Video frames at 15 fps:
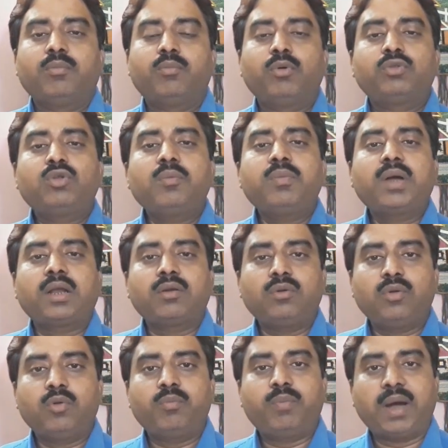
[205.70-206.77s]
প্রথম কারণ
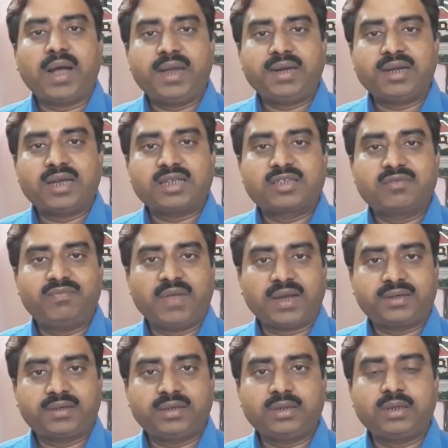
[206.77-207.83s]
হলো ভাইরাস
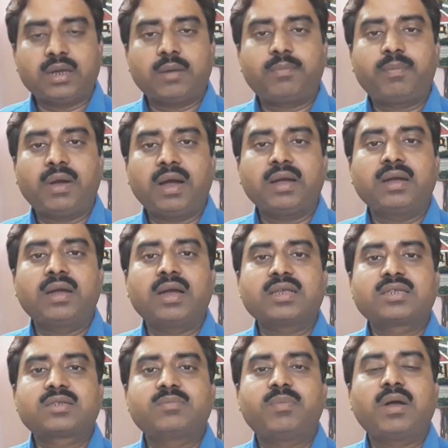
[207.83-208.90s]
ব্যাকটেরিয়া ফাঙ্গাস
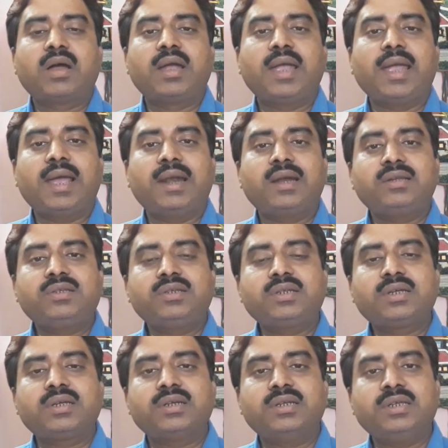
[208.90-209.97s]
বা
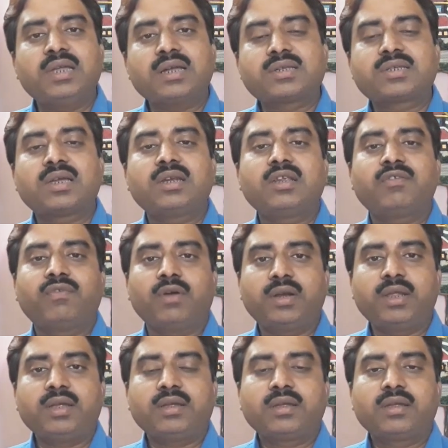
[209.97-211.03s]
অ্যালার্জেটিক রিয়েকশানের
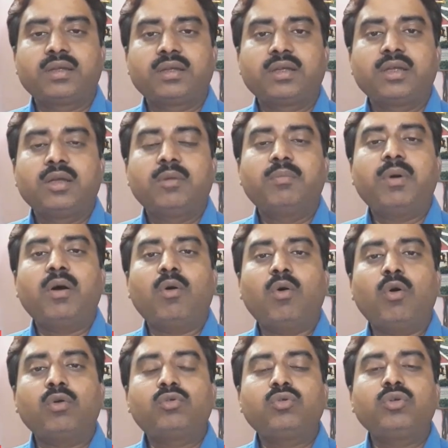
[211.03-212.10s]
ফলে বা
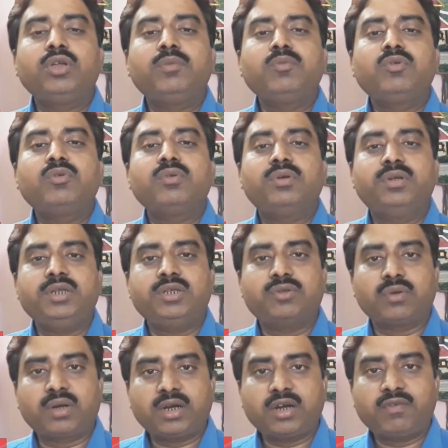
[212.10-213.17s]
অটো ইমিউনো
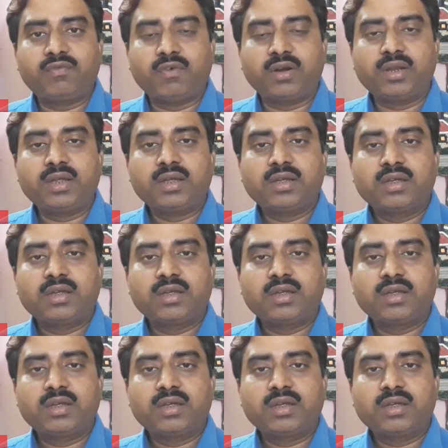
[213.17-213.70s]
ডিজর্ডারের ফলে